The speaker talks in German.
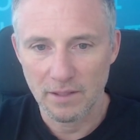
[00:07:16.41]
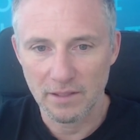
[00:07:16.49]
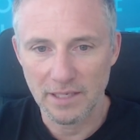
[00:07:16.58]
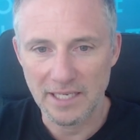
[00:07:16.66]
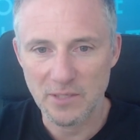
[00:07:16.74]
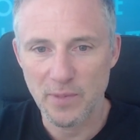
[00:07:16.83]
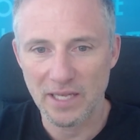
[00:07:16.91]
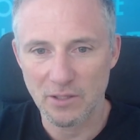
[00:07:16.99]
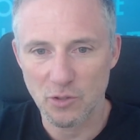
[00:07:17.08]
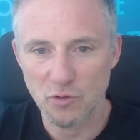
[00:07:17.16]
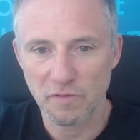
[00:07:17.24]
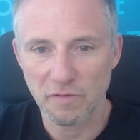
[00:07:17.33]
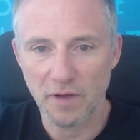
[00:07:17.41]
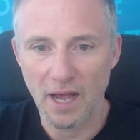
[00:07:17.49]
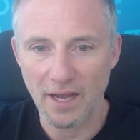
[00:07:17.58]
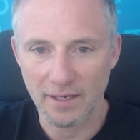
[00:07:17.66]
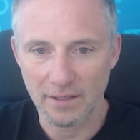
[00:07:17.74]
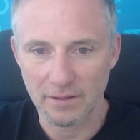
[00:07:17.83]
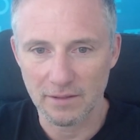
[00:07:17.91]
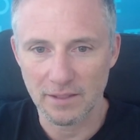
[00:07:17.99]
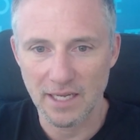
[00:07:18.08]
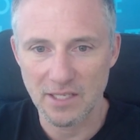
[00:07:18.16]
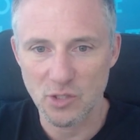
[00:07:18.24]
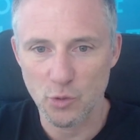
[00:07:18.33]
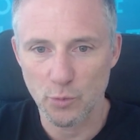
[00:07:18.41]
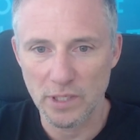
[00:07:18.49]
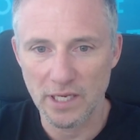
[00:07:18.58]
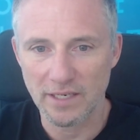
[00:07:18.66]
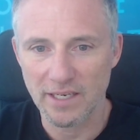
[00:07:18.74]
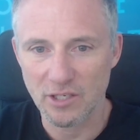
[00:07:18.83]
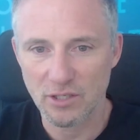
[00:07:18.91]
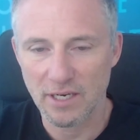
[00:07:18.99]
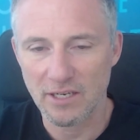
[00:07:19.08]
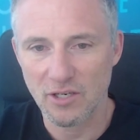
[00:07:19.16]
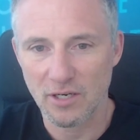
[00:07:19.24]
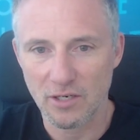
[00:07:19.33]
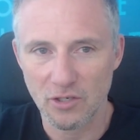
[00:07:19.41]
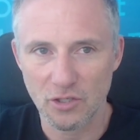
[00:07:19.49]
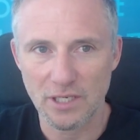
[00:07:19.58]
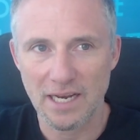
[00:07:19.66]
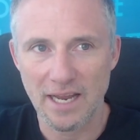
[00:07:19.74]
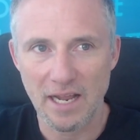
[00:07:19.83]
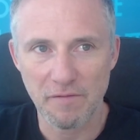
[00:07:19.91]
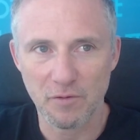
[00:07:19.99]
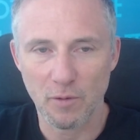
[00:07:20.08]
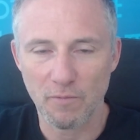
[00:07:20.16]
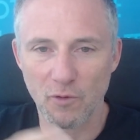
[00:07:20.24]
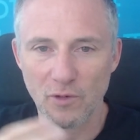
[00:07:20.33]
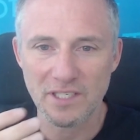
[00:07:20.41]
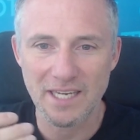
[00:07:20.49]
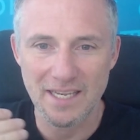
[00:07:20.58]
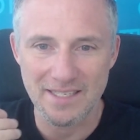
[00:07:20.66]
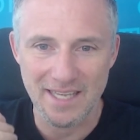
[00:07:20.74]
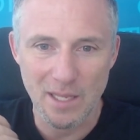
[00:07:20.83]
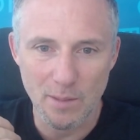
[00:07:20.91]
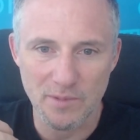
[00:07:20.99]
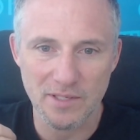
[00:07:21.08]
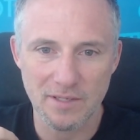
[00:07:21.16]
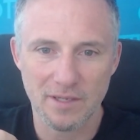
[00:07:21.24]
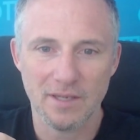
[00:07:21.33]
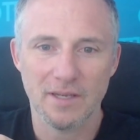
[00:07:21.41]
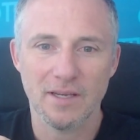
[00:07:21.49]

einen Experten zu fragen, äh, kannst du mir an der, der äh, Stelle helfen, obwohl ich ja selbst